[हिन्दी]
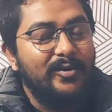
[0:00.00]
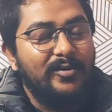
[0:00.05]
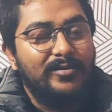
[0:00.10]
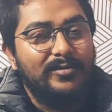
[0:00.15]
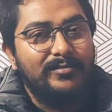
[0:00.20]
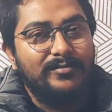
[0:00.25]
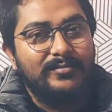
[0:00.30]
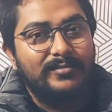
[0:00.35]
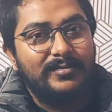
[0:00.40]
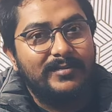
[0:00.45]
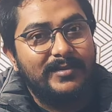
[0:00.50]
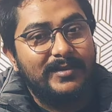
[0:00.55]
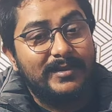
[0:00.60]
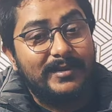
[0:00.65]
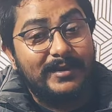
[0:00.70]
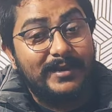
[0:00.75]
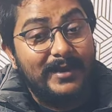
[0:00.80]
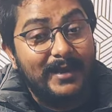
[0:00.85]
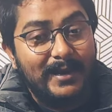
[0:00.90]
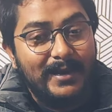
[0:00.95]
तो
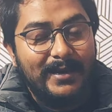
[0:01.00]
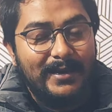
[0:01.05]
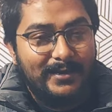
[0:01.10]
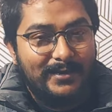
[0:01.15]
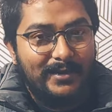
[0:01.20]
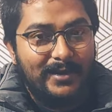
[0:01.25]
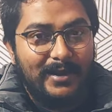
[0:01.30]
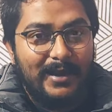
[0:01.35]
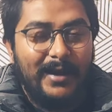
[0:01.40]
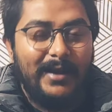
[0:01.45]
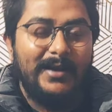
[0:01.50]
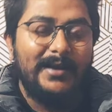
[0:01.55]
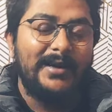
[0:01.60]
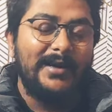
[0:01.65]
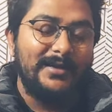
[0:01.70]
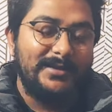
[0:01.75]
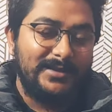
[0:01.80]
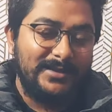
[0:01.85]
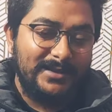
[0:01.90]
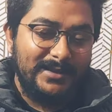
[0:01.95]
नहीं करता
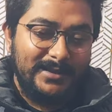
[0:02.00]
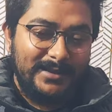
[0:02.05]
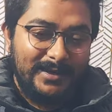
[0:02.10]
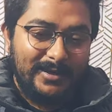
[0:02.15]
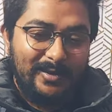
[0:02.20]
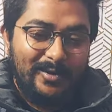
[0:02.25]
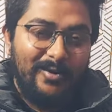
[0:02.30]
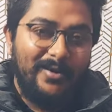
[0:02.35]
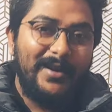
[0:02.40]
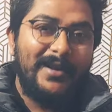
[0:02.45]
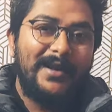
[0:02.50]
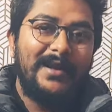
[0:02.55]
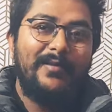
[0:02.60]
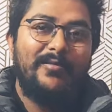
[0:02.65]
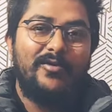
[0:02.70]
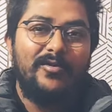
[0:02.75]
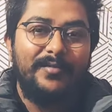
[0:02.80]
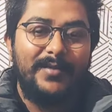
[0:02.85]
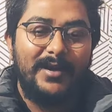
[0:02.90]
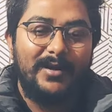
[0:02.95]
अगर ठीक है और एक
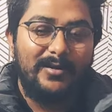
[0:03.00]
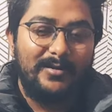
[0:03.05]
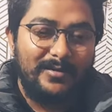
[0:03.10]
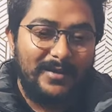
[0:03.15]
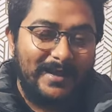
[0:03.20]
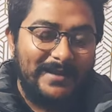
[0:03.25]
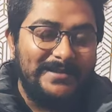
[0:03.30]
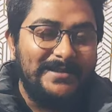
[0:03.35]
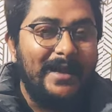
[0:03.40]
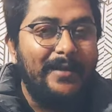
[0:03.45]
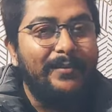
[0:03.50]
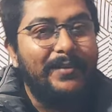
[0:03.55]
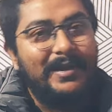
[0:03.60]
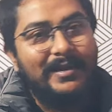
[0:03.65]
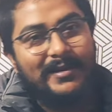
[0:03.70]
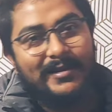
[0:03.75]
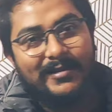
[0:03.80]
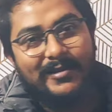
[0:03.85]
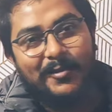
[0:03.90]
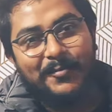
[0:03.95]
आपको मैं
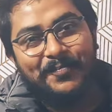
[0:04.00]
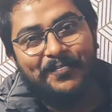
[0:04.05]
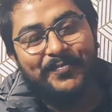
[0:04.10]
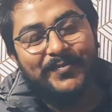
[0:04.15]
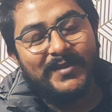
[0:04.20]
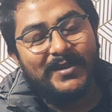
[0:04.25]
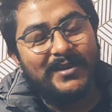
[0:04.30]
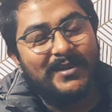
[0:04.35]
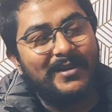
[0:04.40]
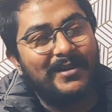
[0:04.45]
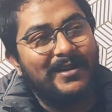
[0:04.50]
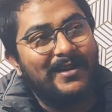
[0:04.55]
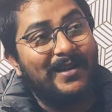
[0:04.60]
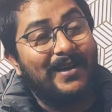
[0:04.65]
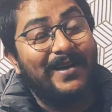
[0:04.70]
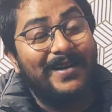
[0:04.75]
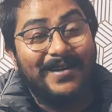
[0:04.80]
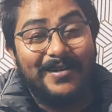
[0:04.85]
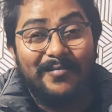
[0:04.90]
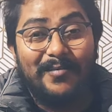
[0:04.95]
एग्ज़ाम्पल देता हूँ
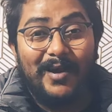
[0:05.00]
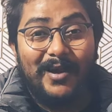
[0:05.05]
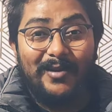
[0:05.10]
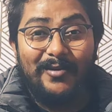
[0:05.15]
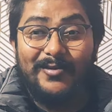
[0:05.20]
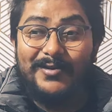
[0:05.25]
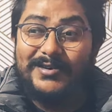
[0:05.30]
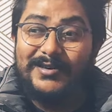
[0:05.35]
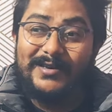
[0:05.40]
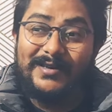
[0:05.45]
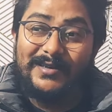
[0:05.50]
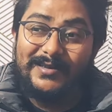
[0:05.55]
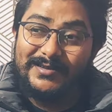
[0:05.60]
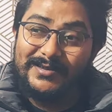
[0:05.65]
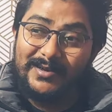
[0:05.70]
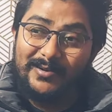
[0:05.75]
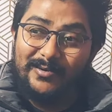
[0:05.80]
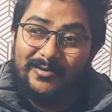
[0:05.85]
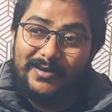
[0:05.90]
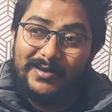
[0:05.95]
अगर मान लो ठीक है
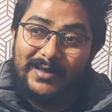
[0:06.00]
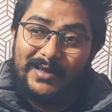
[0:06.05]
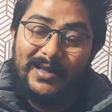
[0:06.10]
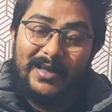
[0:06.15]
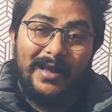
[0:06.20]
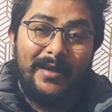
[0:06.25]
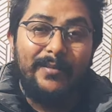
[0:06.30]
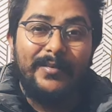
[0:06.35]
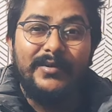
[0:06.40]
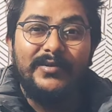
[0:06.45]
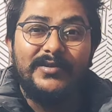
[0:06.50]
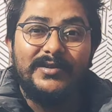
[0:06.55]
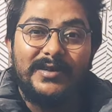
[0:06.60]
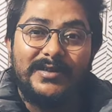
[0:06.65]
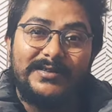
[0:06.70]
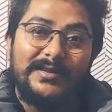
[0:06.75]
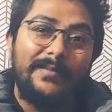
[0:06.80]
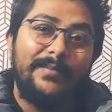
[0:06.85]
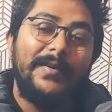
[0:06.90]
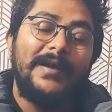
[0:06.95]
चलो ये ऐप यूज़
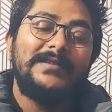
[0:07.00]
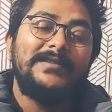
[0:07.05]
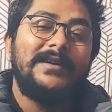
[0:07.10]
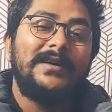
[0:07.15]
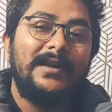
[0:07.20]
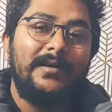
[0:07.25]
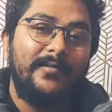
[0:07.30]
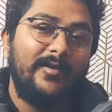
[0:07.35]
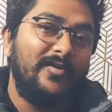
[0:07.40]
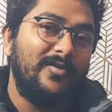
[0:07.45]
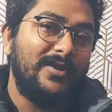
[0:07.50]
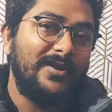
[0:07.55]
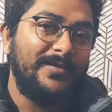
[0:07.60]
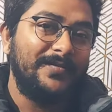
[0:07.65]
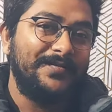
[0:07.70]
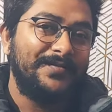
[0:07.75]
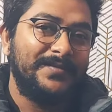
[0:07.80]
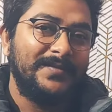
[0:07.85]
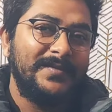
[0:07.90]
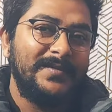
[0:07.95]
करने से पैसा कमाओगे
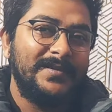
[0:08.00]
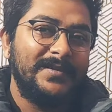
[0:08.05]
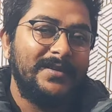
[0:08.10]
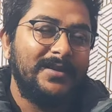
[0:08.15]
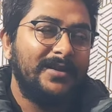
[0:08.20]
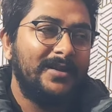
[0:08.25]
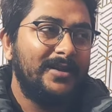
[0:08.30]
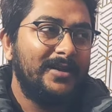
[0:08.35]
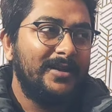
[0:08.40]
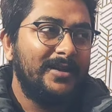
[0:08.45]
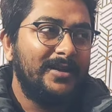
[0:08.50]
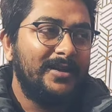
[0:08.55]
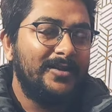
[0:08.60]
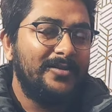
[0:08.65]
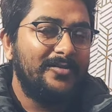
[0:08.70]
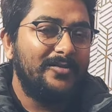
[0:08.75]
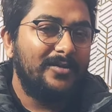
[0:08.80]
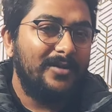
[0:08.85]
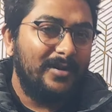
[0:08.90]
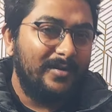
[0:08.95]

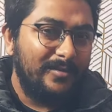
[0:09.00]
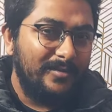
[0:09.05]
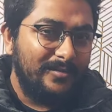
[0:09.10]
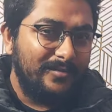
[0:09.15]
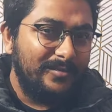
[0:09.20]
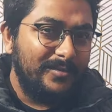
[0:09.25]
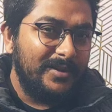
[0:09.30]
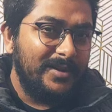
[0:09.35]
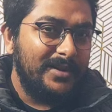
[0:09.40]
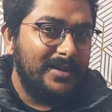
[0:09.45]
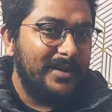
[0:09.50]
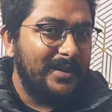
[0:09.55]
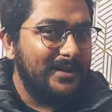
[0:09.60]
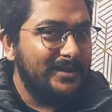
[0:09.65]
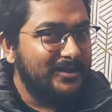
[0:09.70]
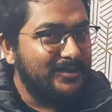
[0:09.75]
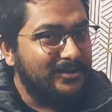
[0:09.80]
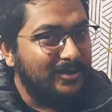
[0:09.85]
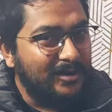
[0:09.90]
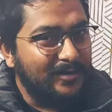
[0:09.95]
तो हम
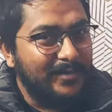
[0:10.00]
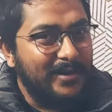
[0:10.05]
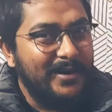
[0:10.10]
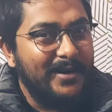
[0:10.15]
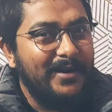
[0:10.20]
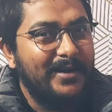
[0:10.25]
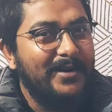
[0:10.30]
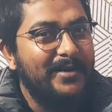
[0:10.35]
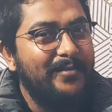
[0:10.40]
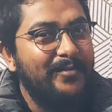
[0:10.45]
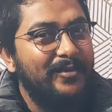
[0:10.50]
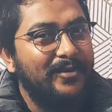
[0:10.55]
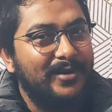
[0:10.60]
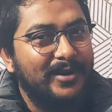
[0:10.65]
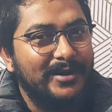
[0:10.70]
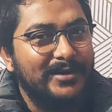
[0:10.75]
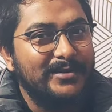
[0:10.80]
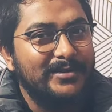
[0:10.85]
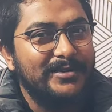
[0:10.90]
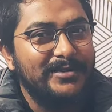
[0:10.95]
लाइक स्टॉक मार्केट के
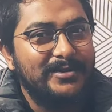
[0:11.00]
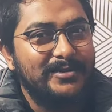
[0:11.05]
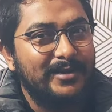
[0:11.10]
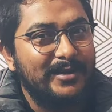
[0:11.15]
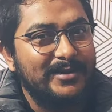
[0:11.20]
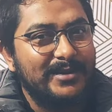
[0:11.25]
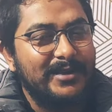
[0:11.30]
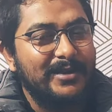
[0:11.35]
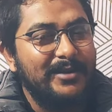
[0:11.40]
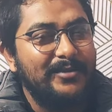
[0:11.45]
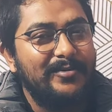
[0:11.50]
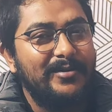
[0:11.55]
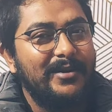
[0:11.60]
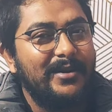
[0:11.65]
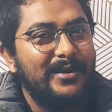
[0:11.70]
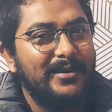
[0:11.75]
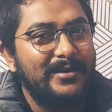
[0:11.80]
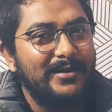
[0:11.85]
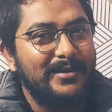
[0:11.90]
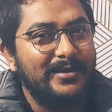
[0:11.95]
ब्रोकर्स ऐसा क्यों
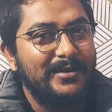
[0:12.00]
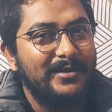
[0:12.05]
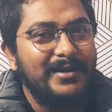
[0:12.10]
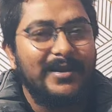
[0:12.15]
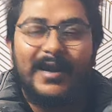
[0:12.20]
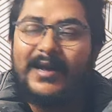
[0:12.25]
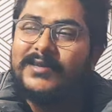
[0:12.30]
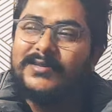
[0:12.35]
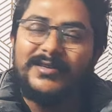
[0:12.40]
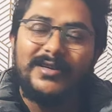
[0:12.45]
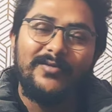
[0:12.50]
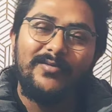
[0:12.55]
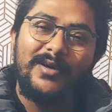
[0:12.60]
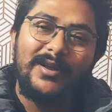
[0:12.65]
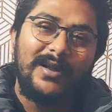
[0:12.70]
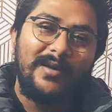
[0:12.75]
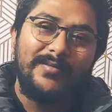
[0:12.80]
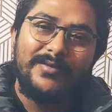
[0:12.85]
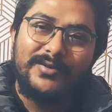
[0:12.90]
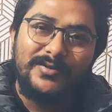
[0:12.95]
नहीं करते कि एंजल
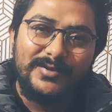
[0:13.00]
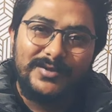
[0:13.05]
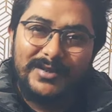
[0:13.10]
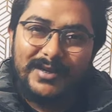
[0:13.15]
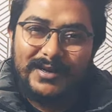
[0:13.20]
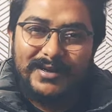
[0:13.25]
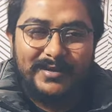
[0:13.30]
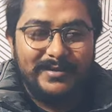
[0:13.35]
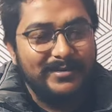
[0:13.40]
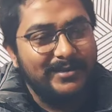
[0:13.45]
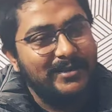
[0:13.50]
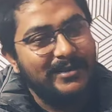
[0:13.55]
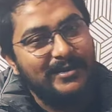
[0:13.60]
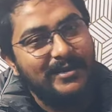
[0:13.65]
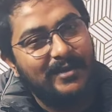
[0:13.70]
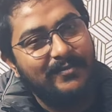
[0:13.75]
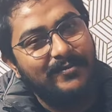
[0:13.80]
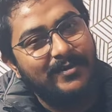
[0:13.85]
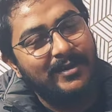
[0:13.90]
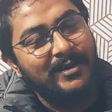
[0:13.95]
वन आप यूज़ करने से
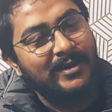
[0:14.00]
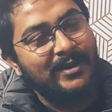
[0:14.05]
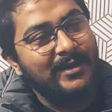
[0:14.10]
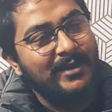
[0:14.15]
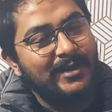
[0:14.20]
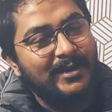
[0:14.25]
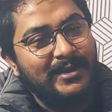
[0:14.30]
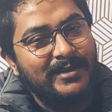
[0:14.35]
या फिर